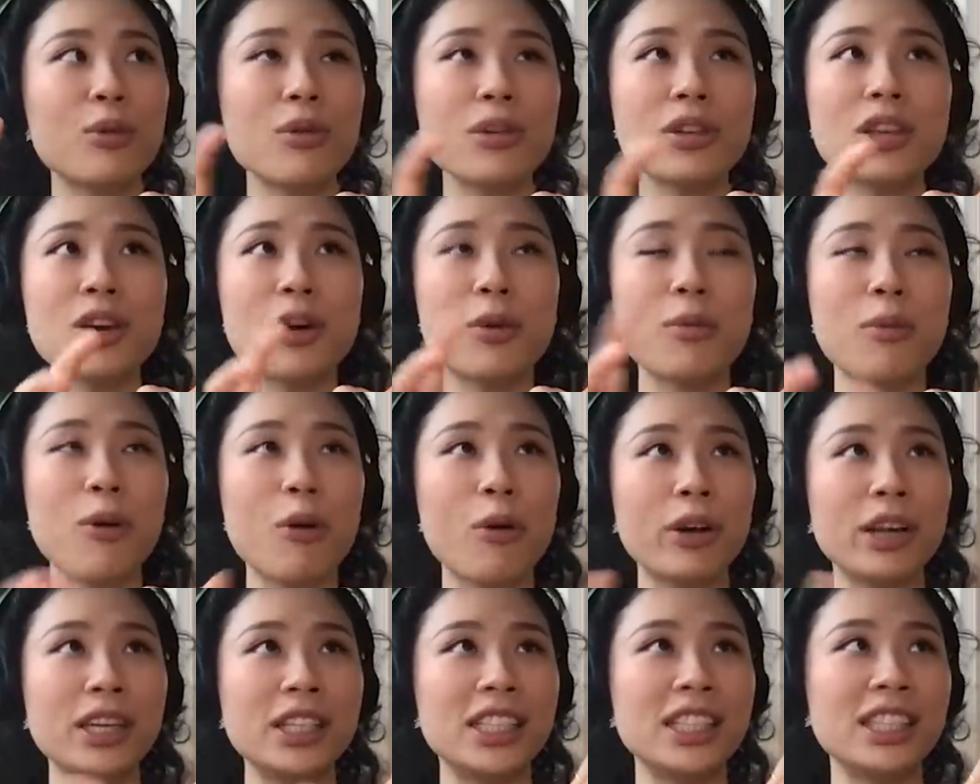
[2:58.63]
cũng có nhiều
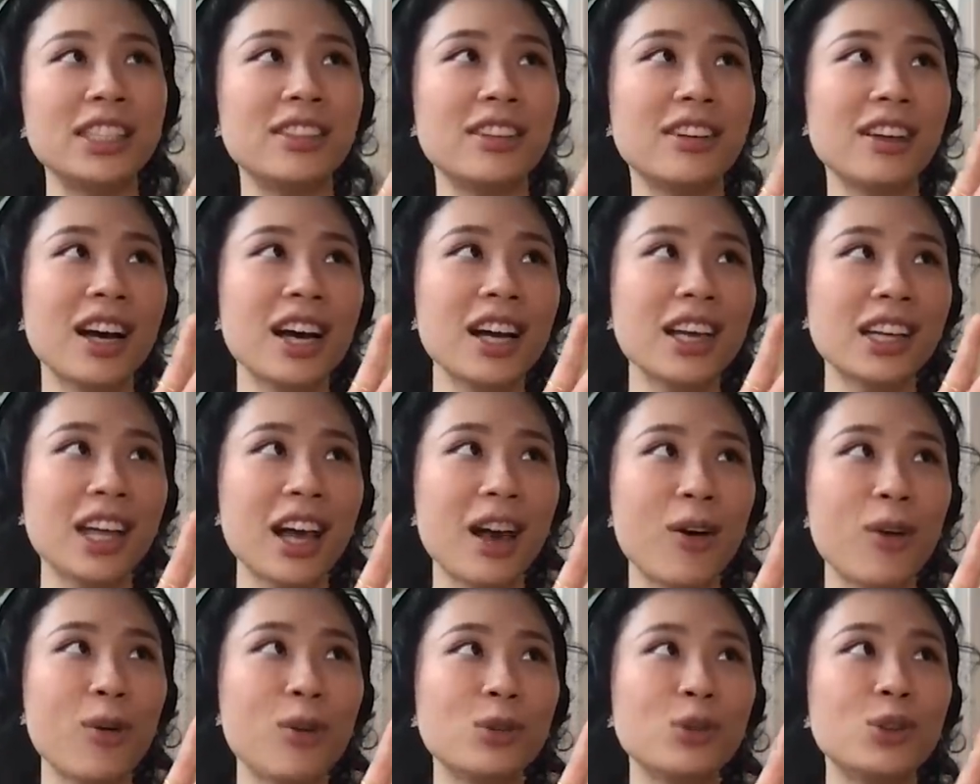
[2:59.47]
mô hình trí nhớ khác
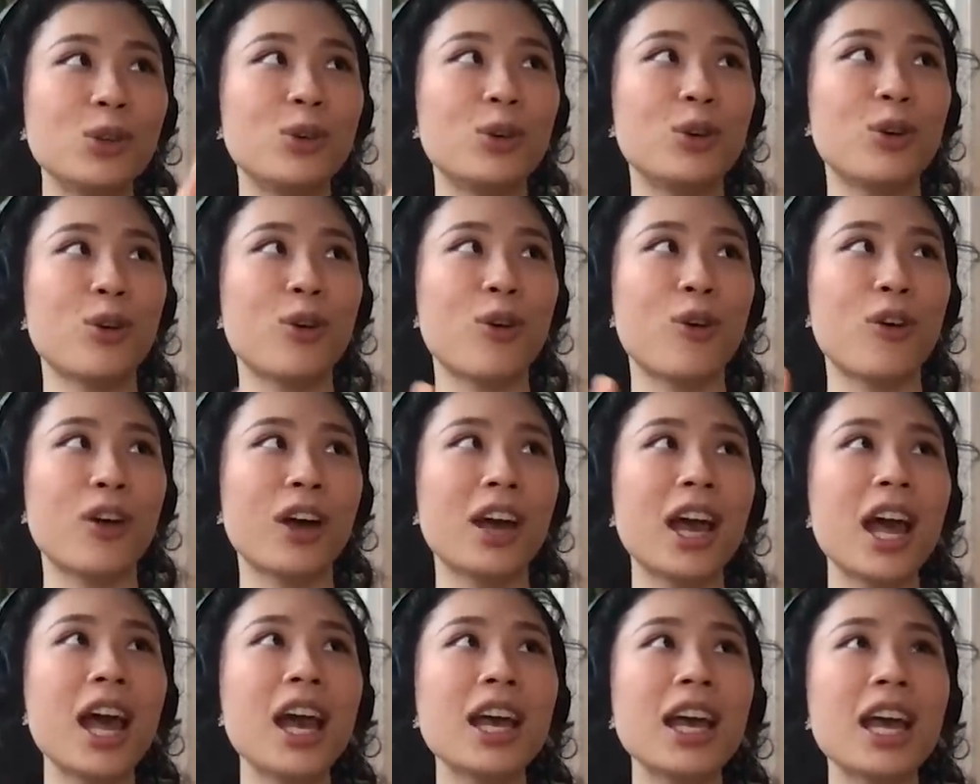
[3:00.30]
nhau rồi nó có
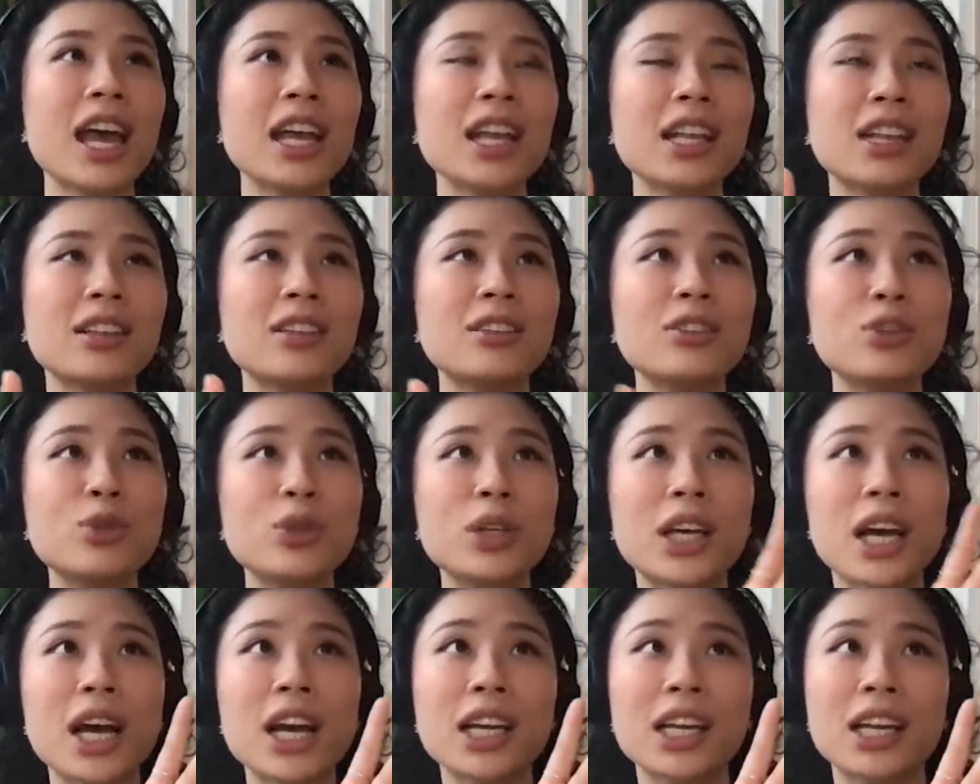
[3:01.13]
các cách tư
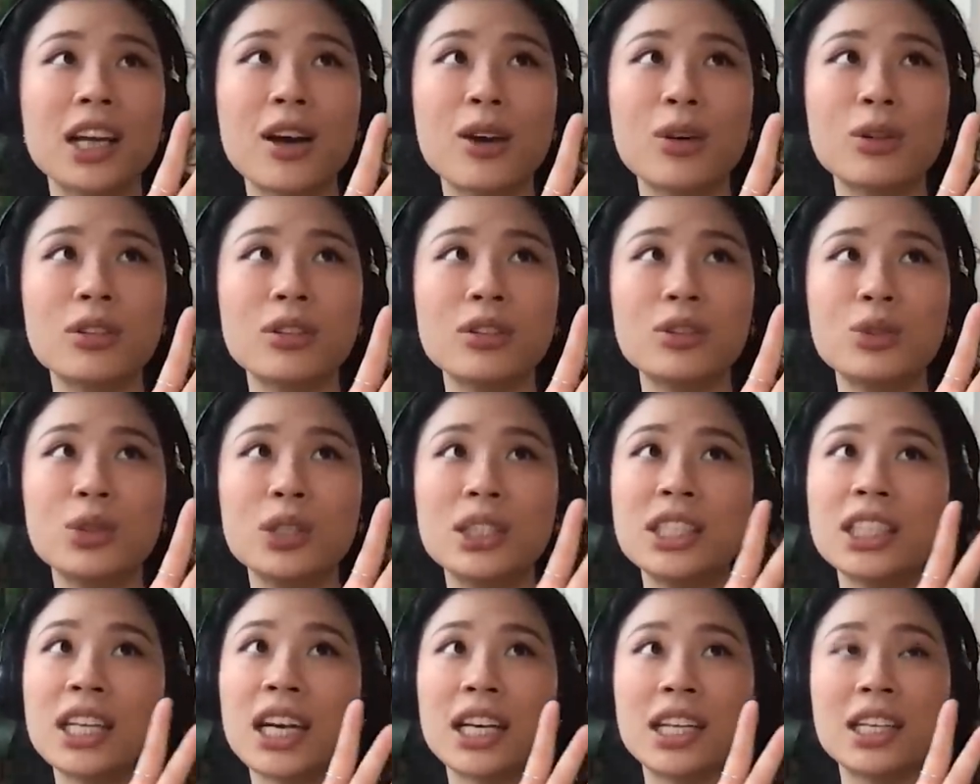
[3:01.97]
duy khác nhau tư
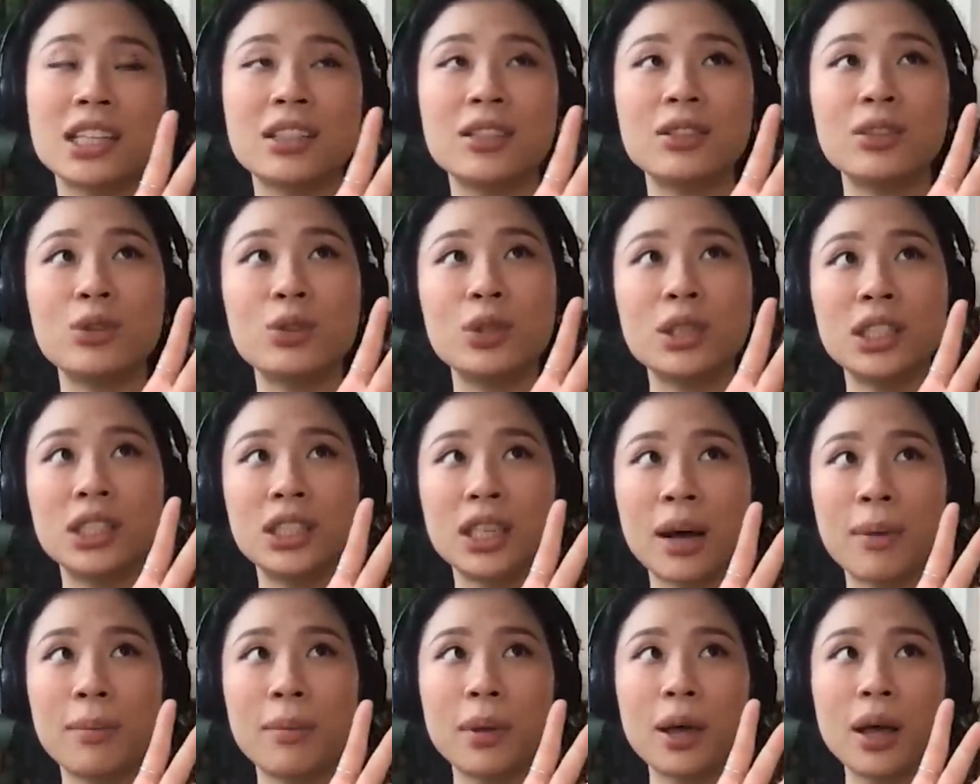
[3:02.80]
duy nhanh tư duy
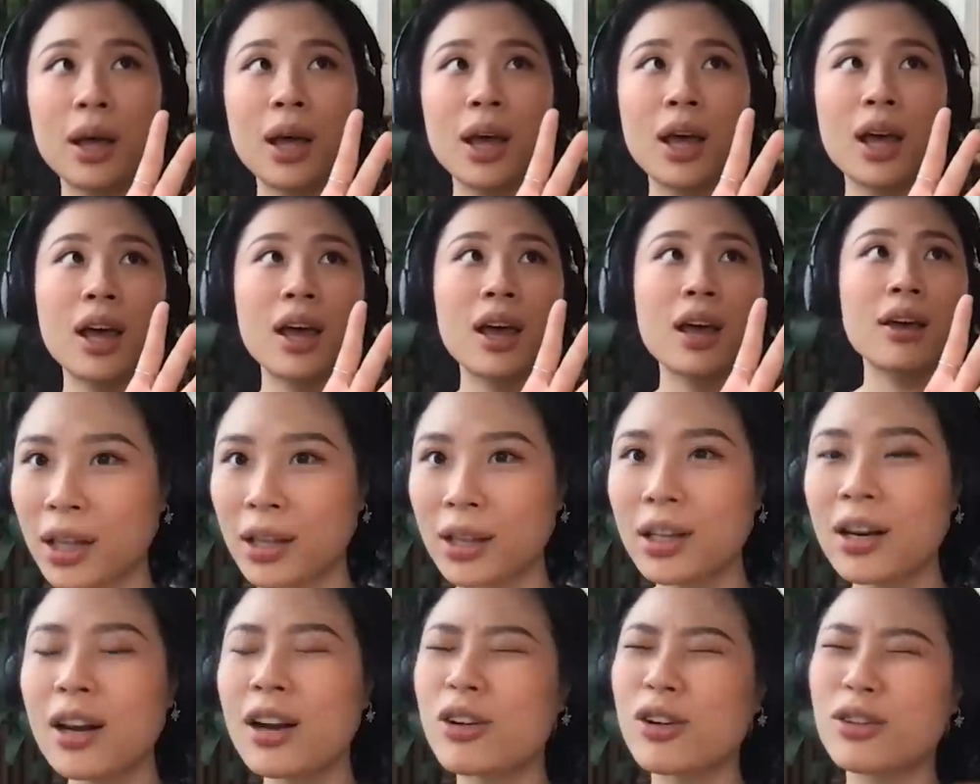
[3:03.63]
chậm
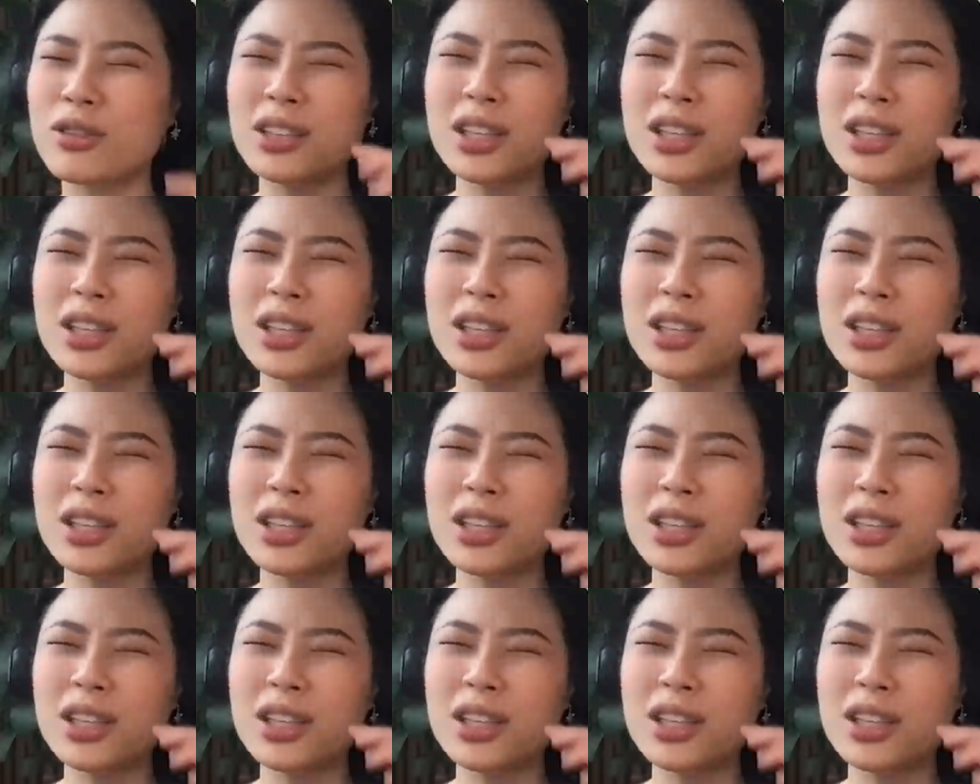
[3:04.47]
tức